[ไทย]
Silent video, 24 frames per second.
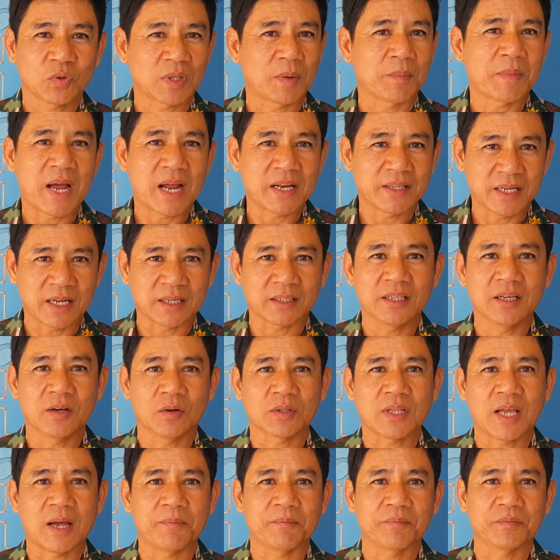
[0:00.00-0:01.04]
ต้องทำงานอย่างที่เรา
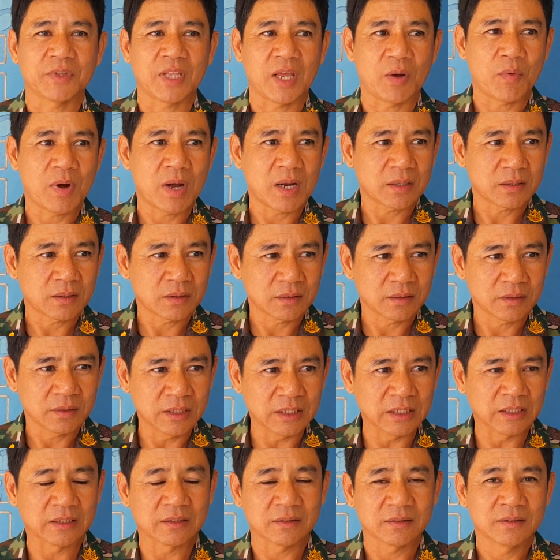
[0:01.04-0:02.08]
ทำ แต่ว่าห
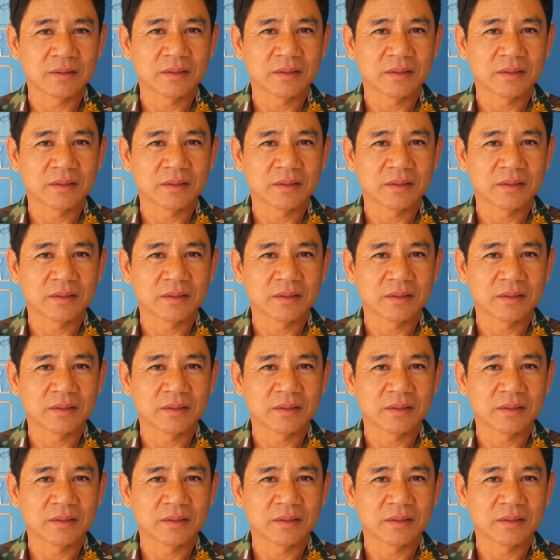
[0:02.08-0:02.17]
นึ่ง